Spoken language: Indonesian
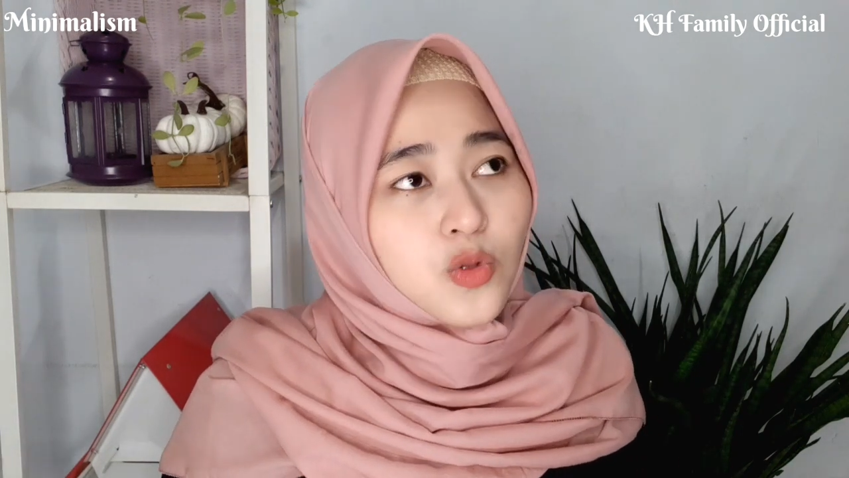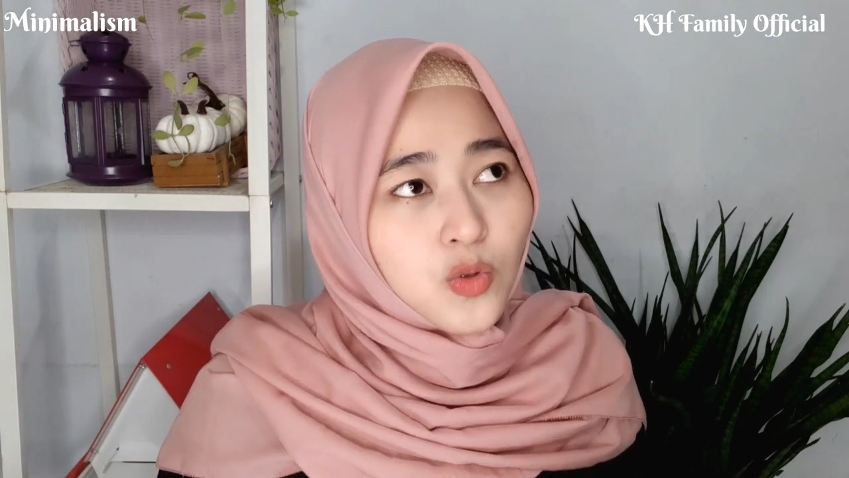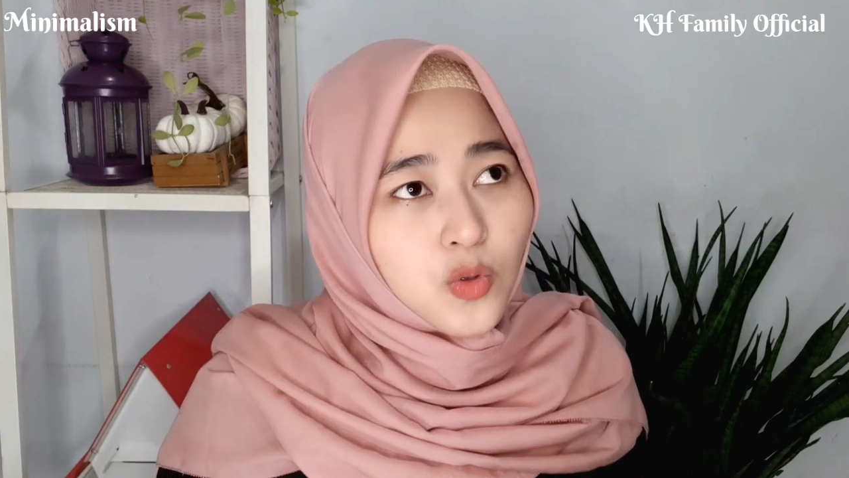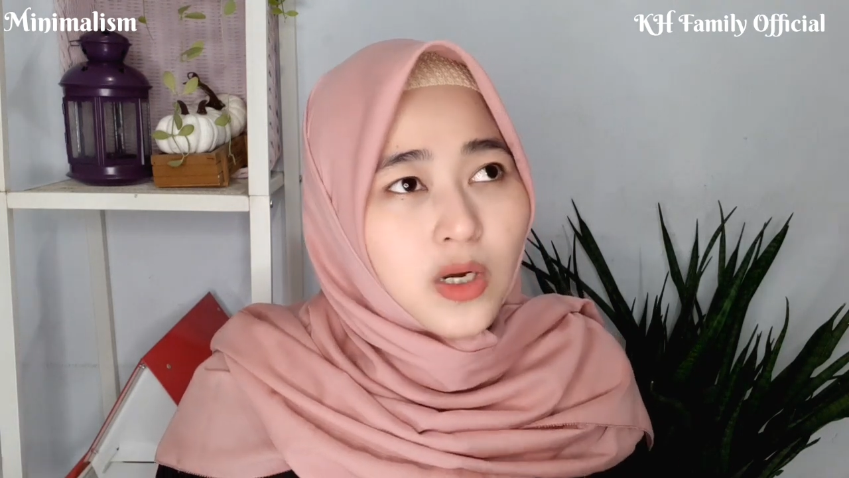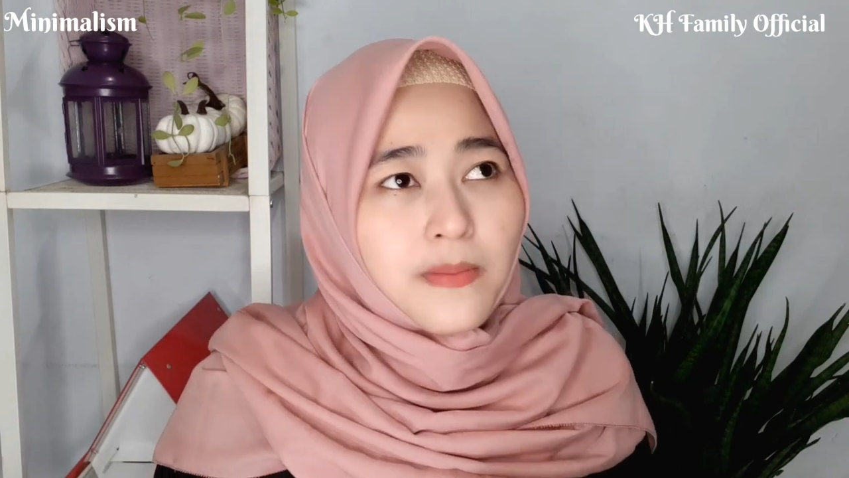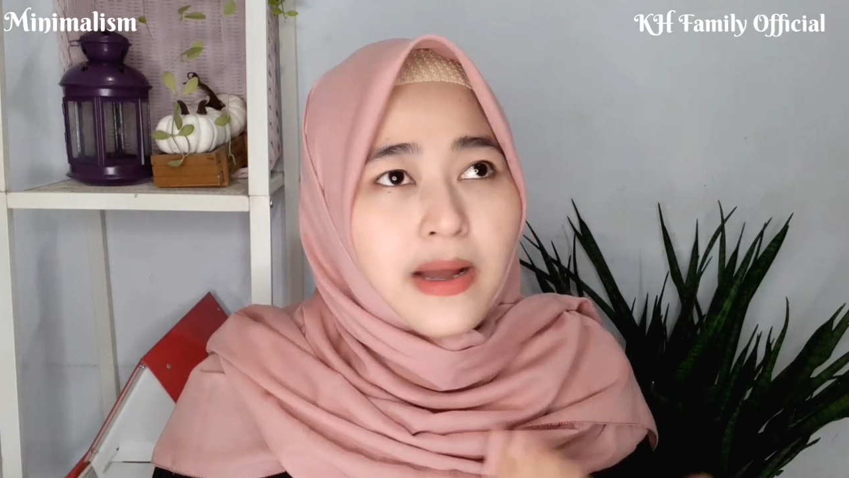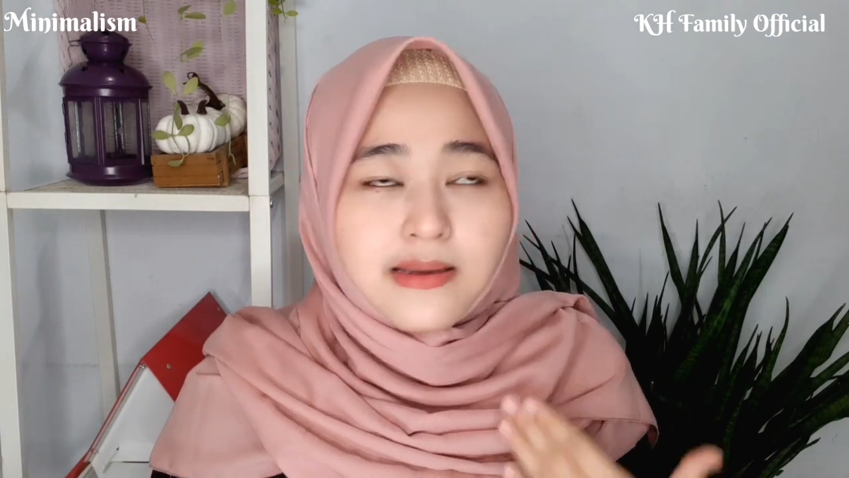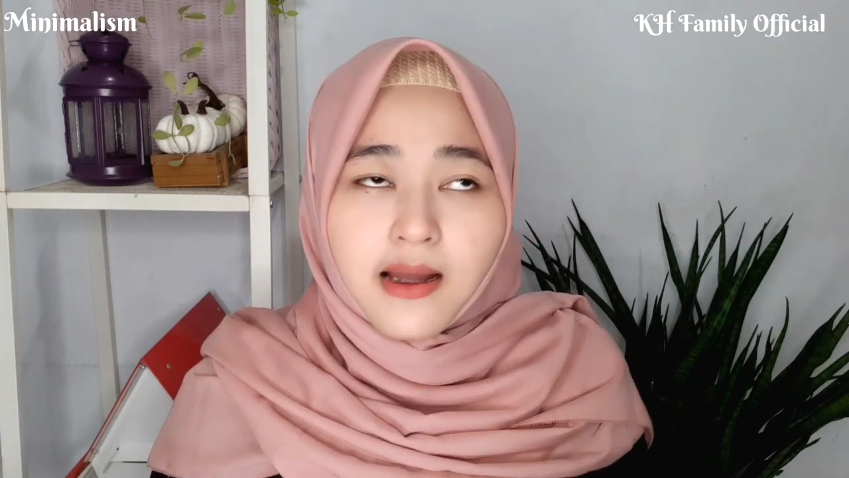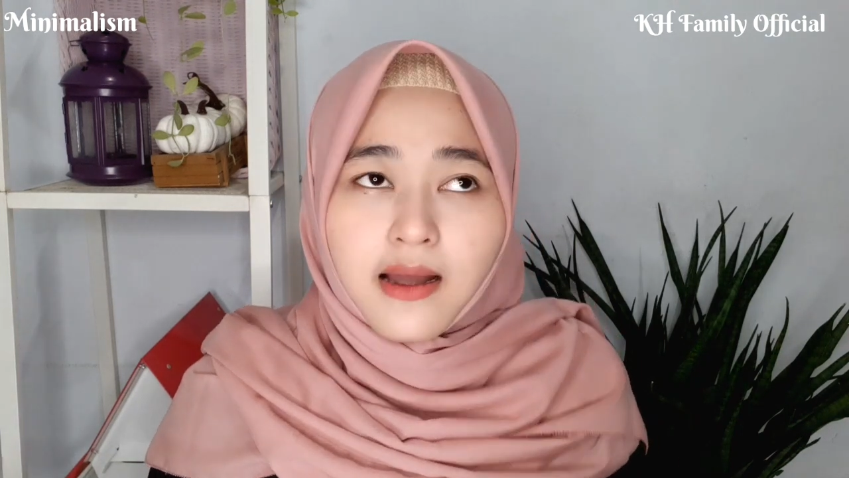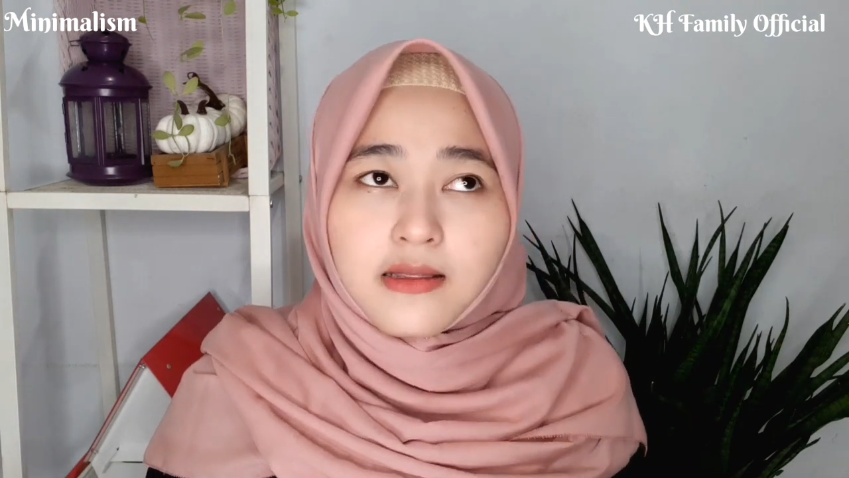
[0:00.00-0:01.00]
tuh
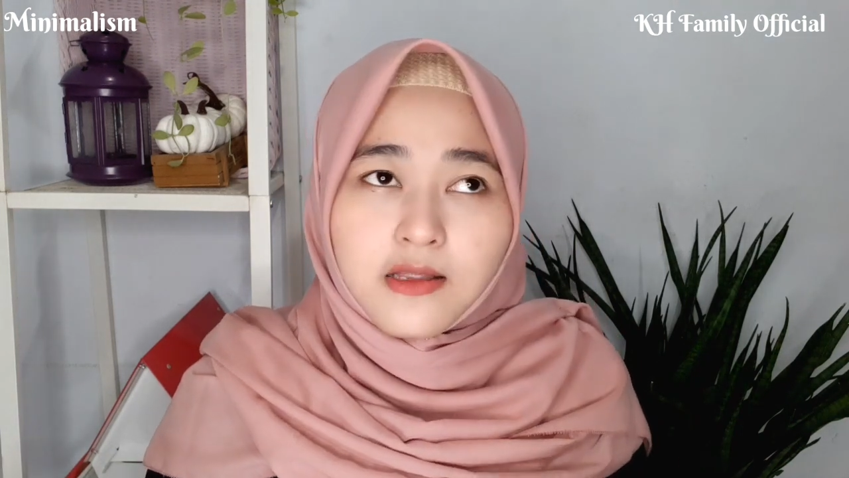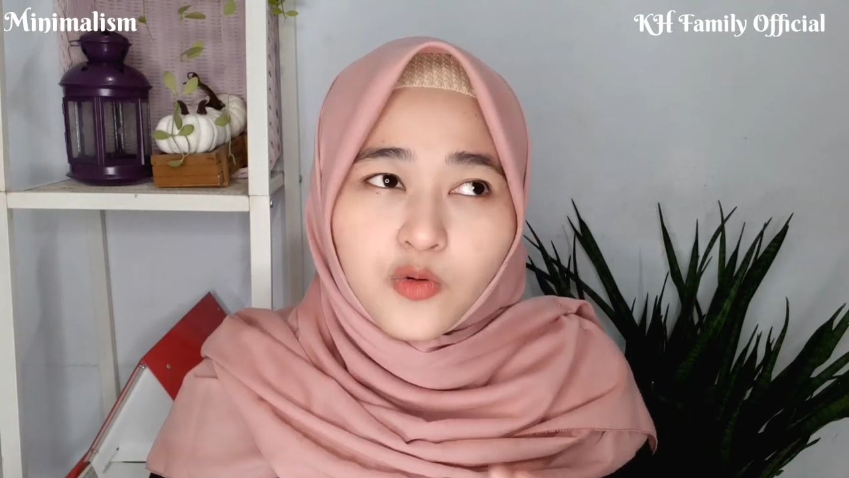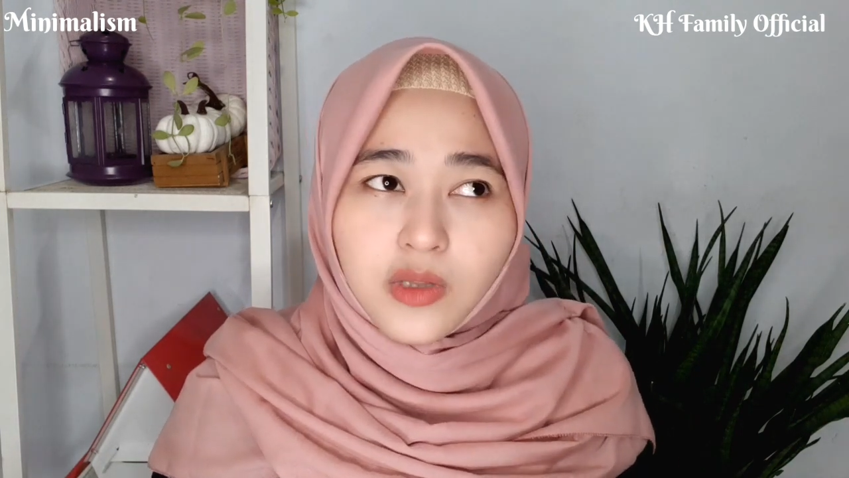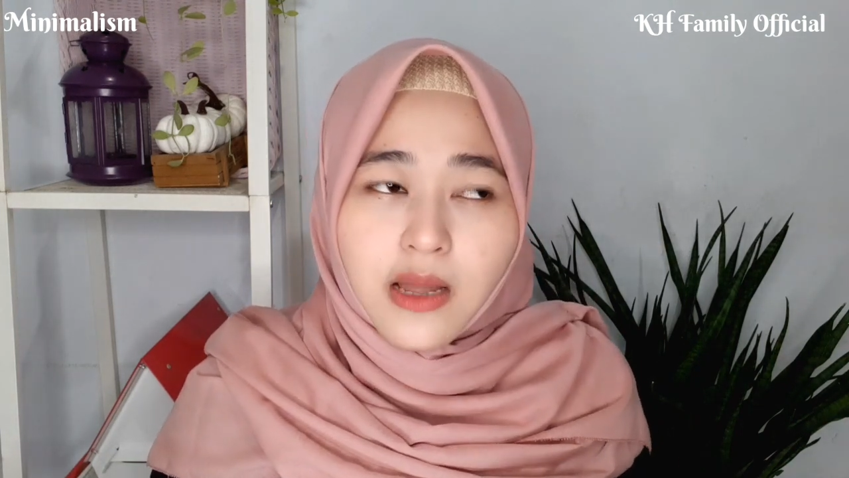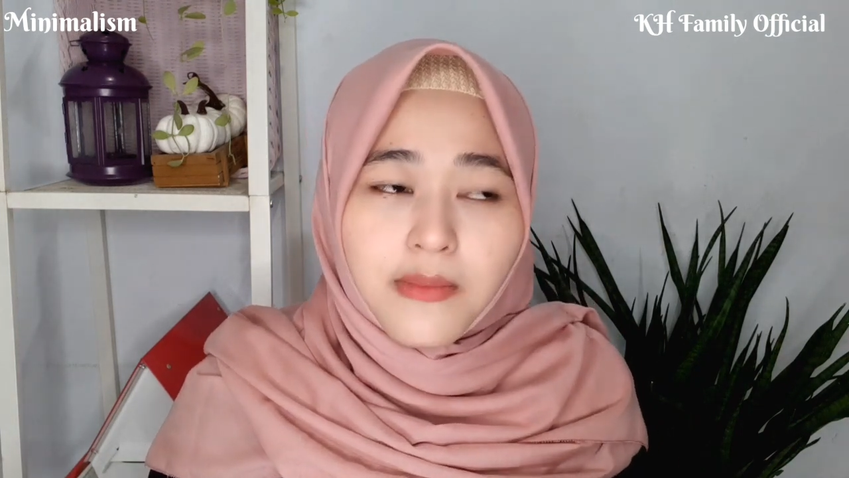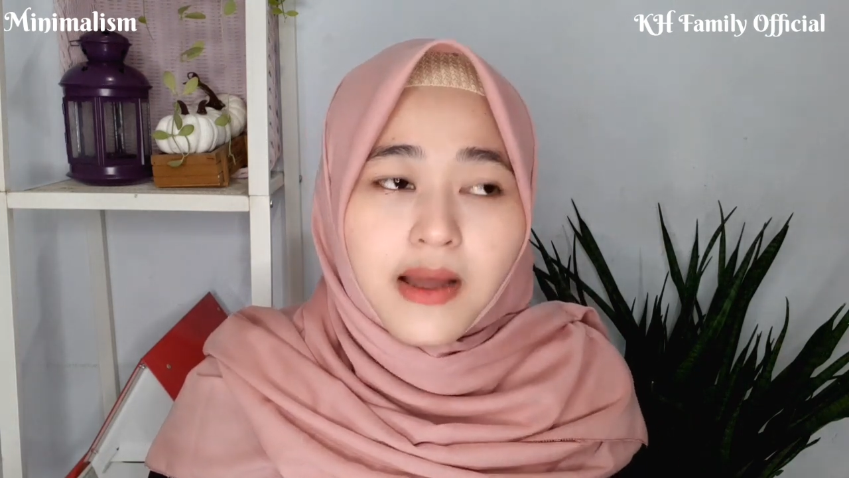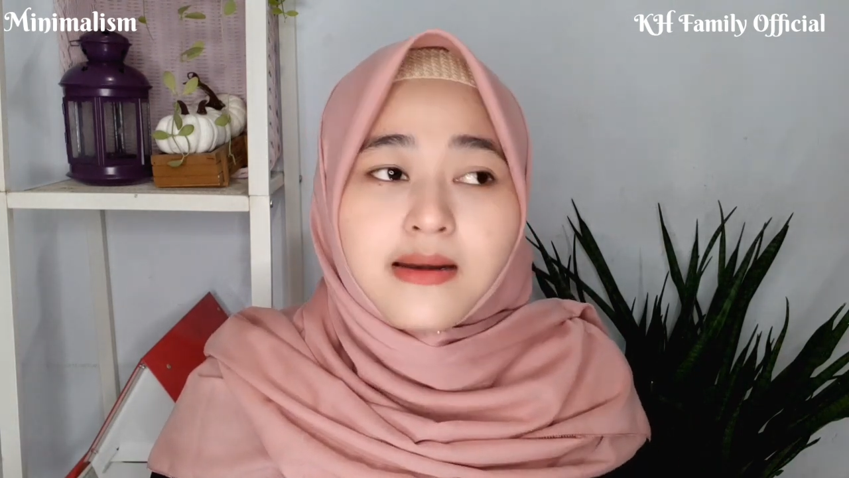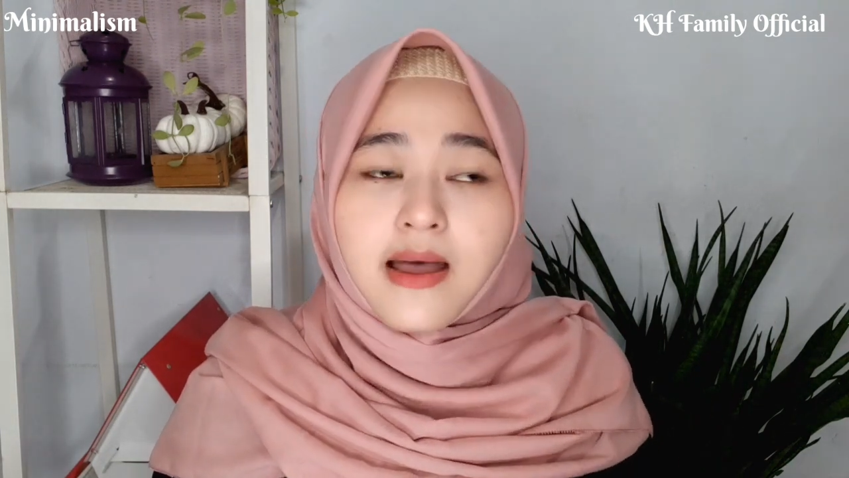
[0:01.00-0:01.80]
kebanyakan terutama